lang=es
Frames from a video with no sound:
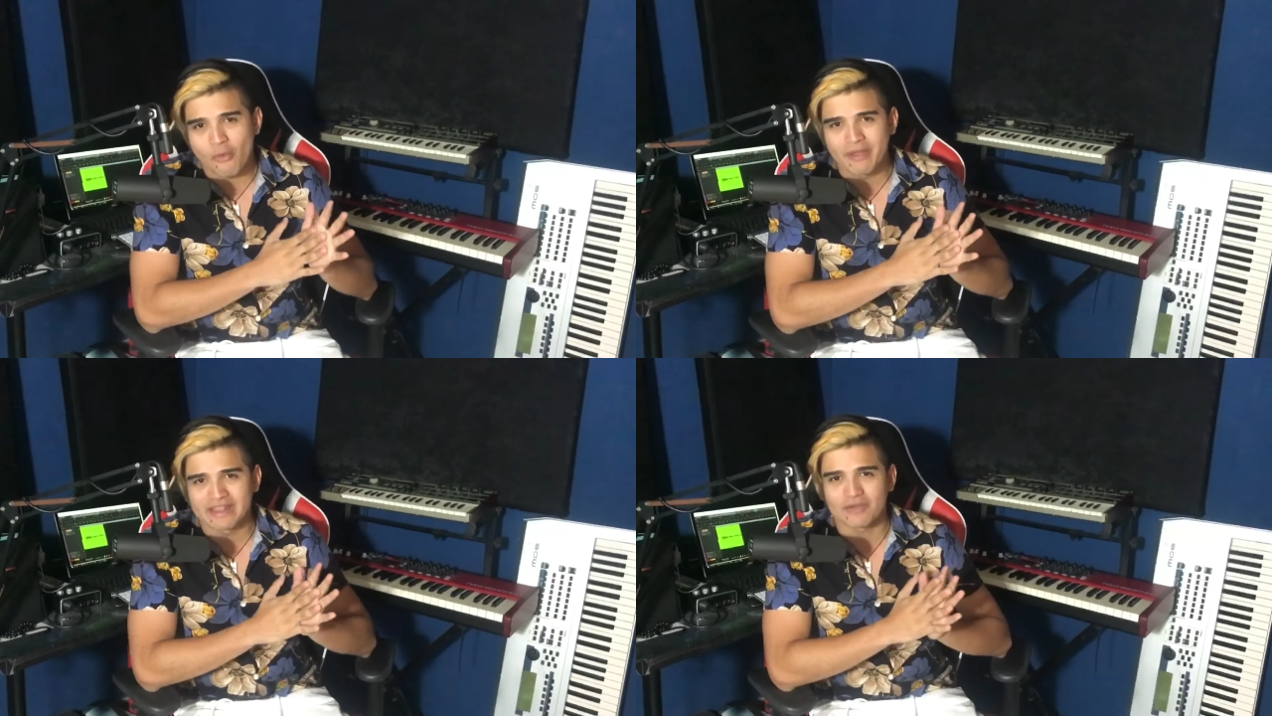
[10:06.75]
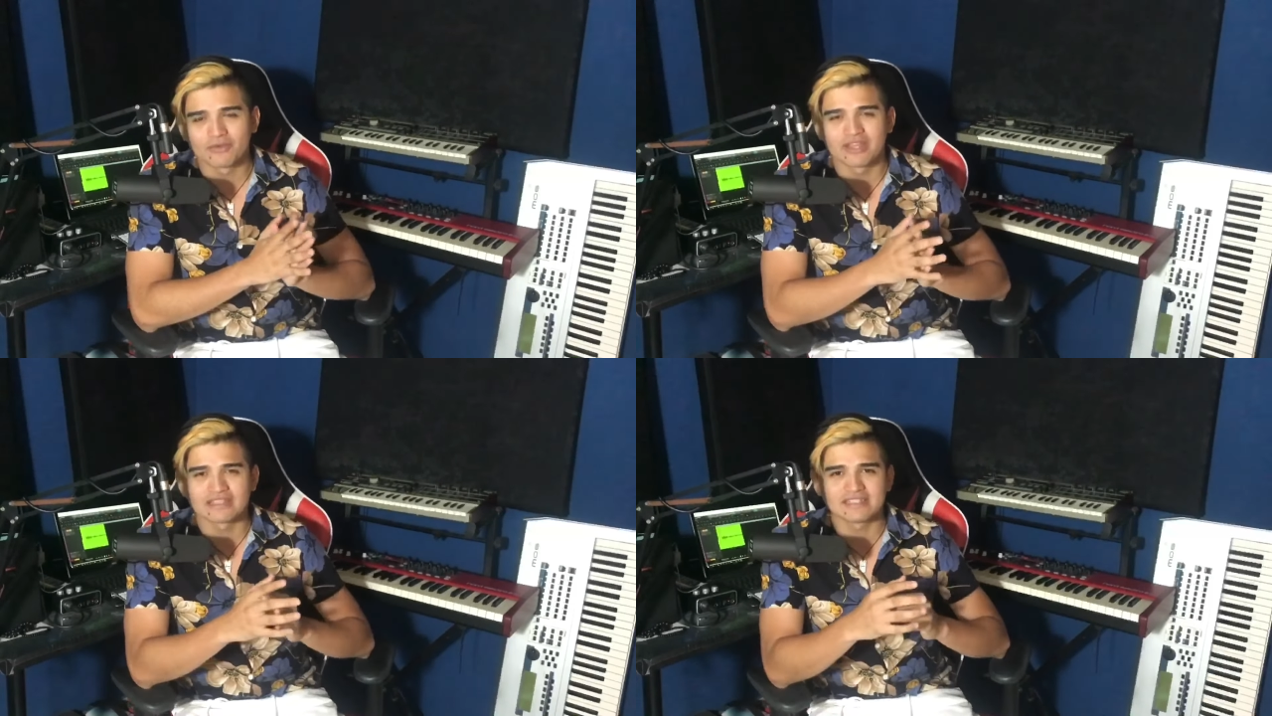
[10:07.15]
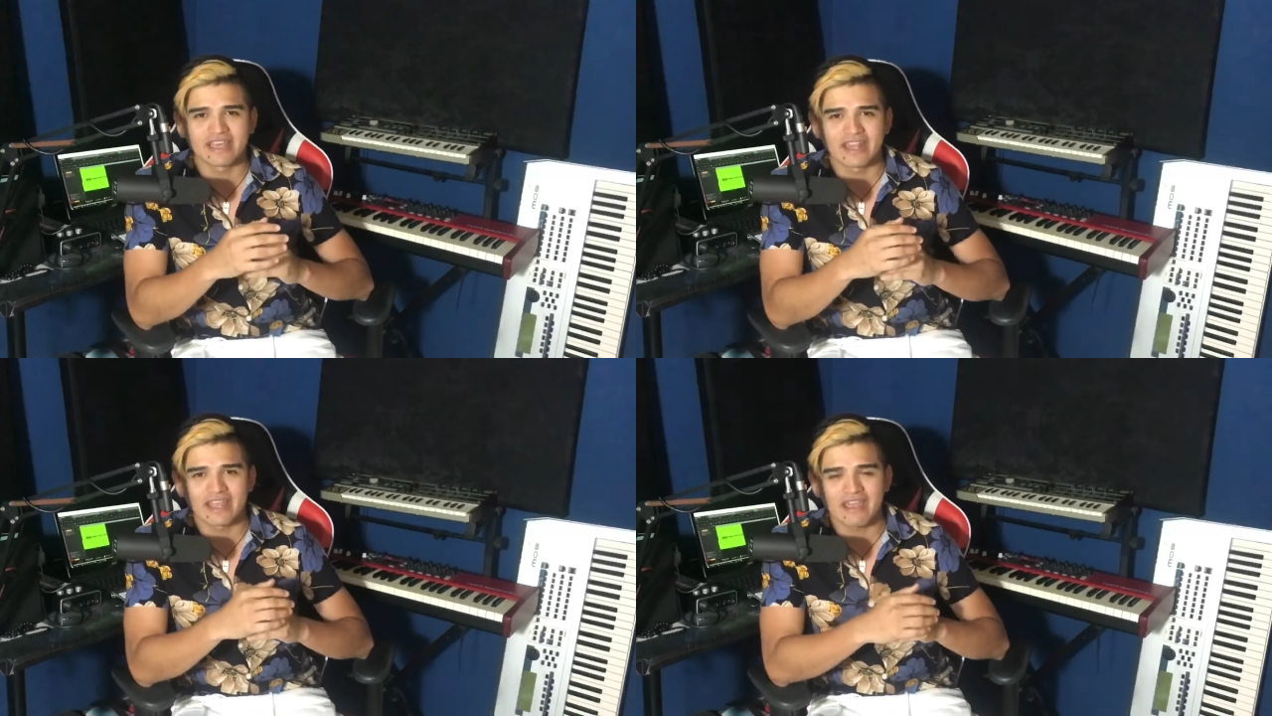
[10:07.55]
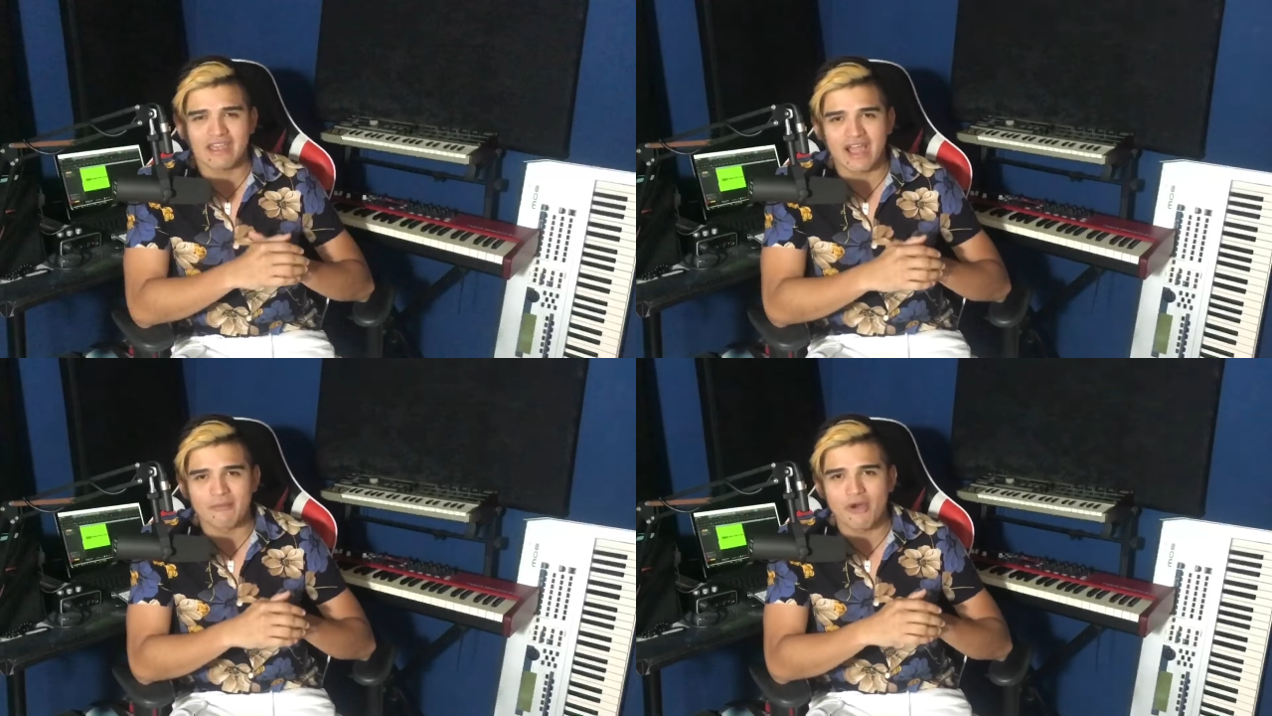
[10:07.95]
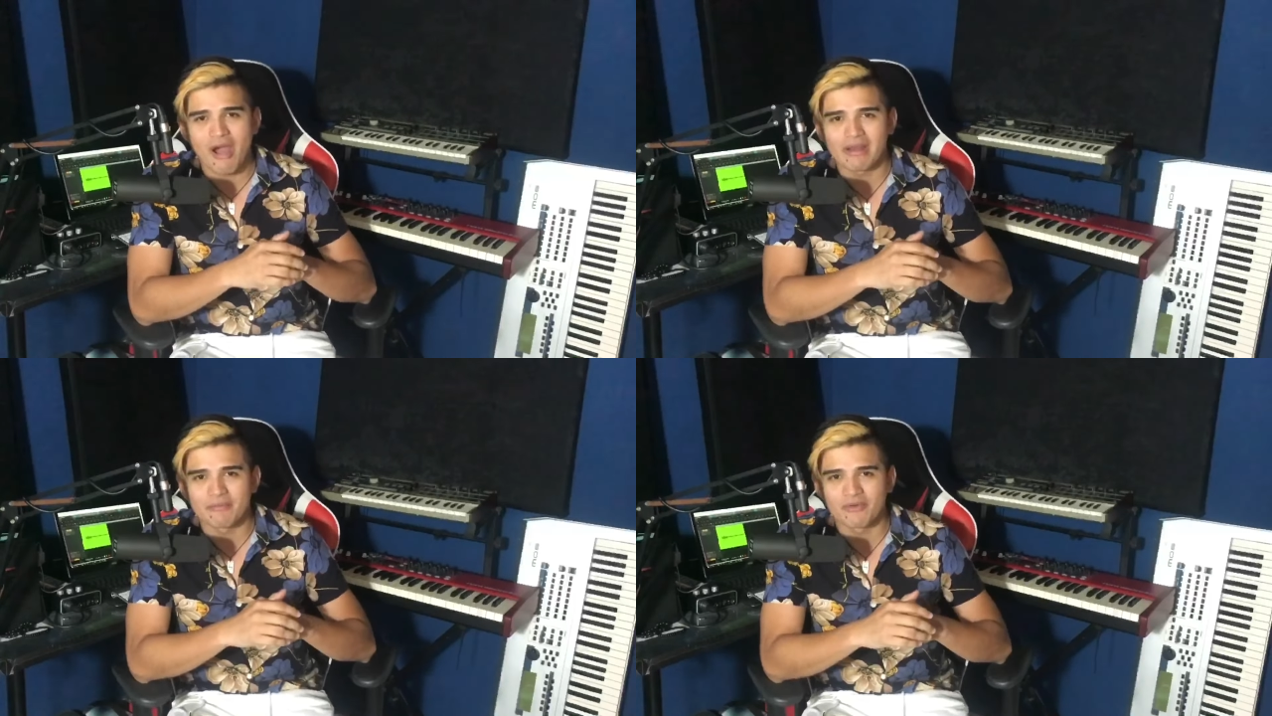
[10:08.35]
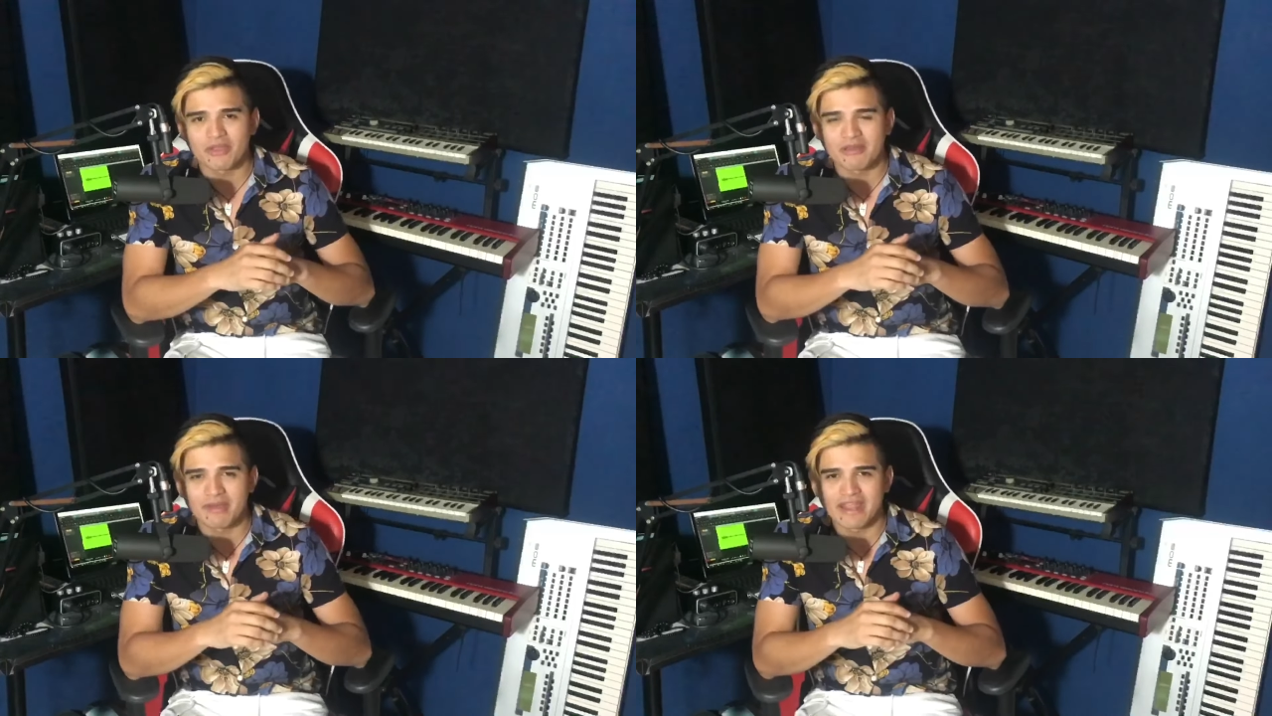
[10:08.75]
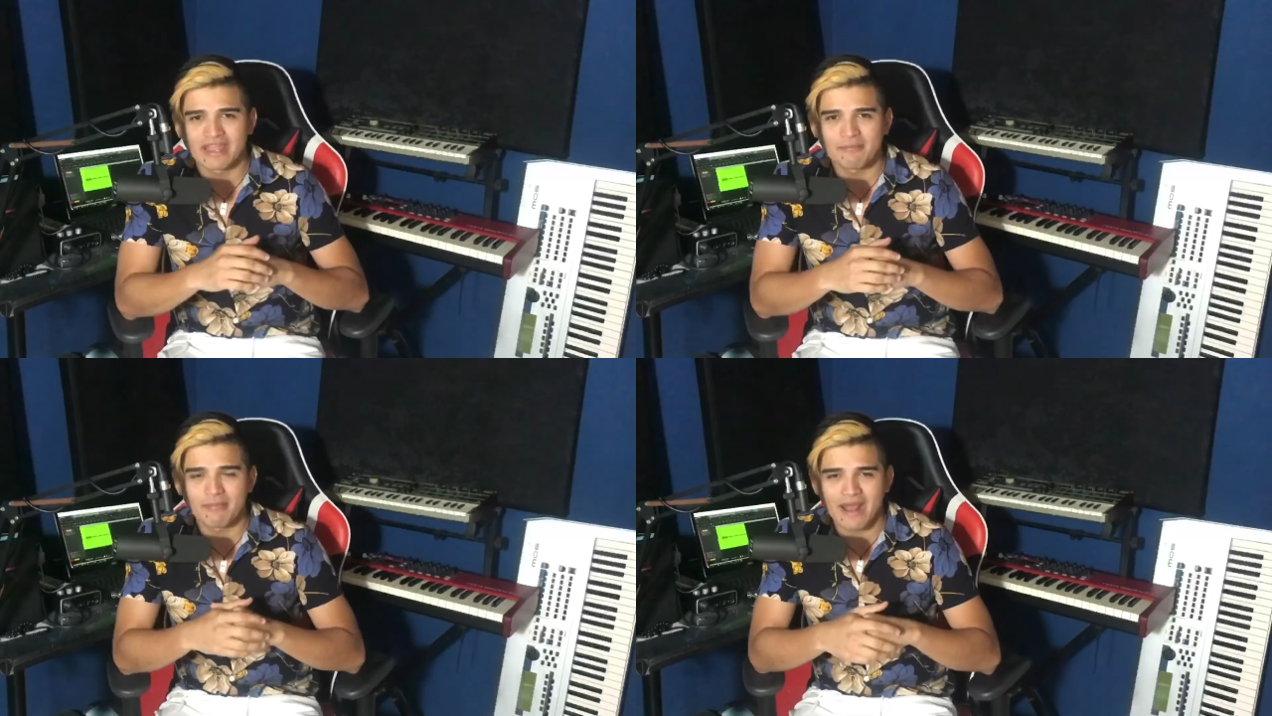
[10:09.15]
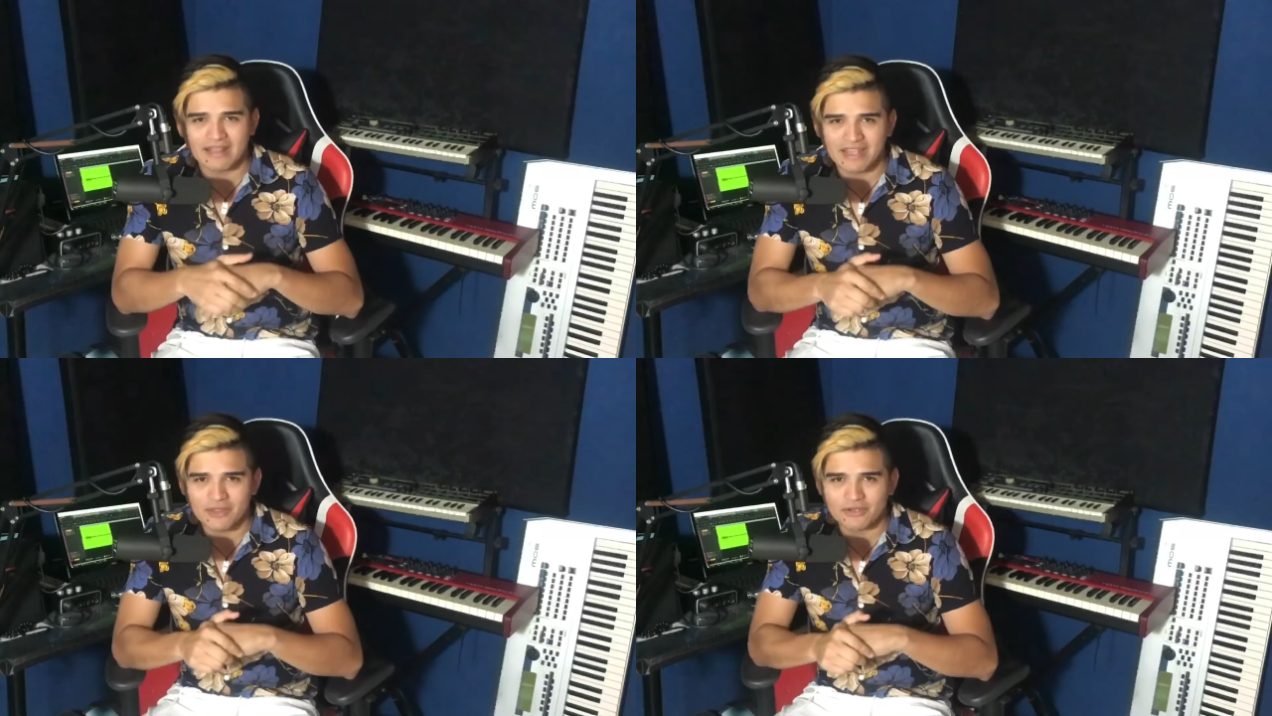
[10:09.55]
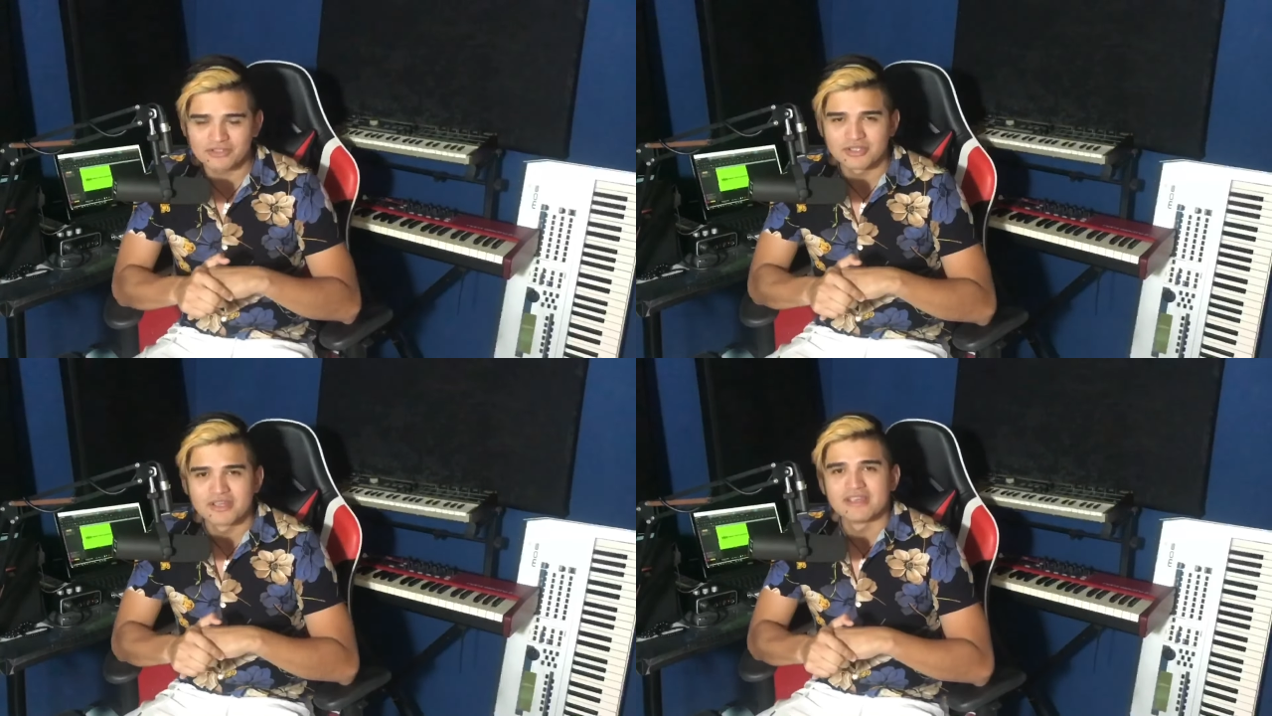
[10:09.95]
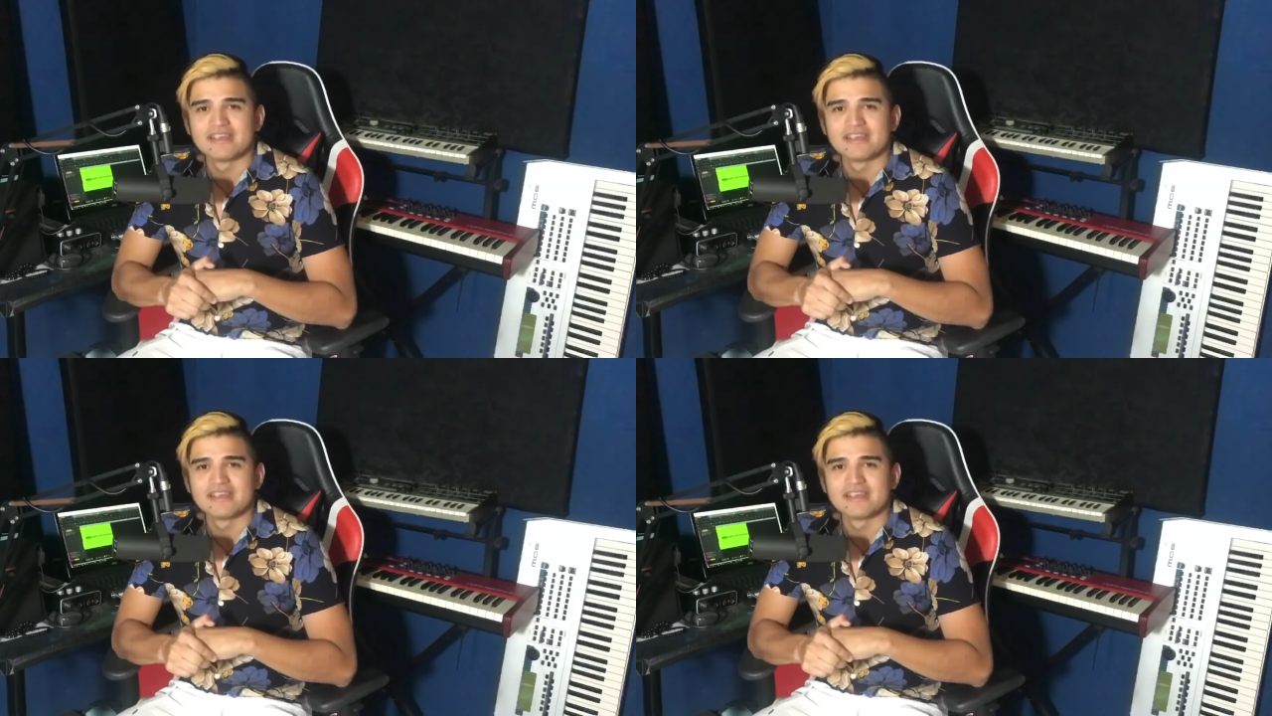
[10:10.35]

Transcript: Comenten ustedes si quieren que hagamos, hablemos de merengue parte 2.